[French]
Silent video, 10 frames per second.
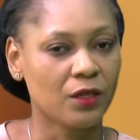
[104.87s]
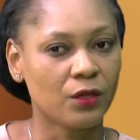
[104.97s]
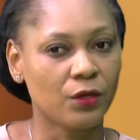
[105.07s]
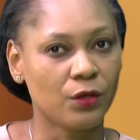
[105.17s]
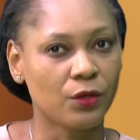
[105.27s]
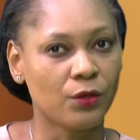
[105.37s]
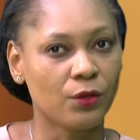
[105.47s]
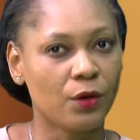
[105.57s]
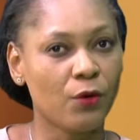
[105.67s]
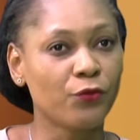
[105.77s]
euh,
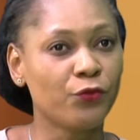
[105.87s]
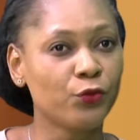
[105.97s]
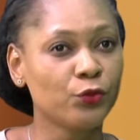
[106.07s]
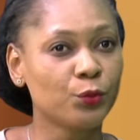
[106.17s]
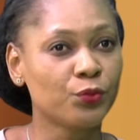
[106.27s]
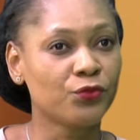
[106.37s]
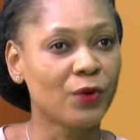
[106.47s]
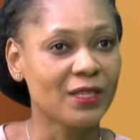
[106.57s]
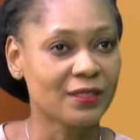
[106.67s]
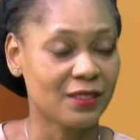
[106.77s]
en vue de
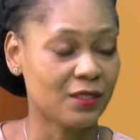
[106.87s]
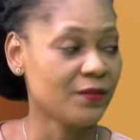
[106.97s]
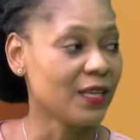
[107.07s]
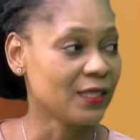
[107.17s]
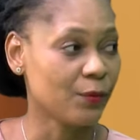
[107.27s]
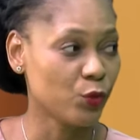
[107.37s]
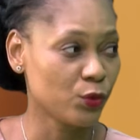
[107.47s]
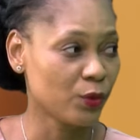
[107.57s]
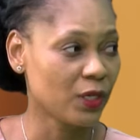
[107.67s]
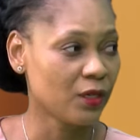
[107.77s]
pouvoir satisfaire à ses
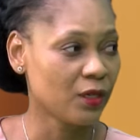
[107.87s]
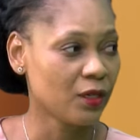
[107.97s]
besoins,